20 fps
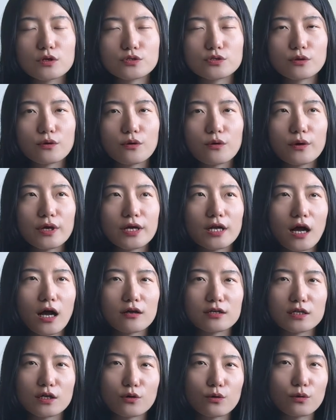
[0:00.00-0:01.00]
就会让
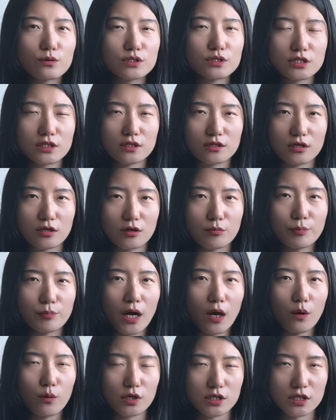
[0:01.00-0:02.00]
人工智能
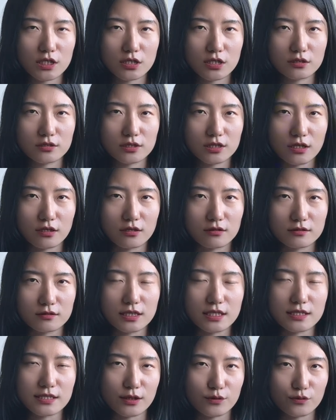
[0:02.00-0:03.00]
帮我生成这
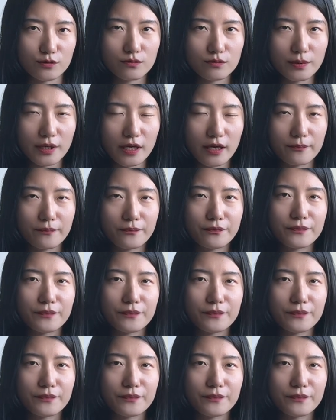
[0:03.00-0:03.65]
些图片，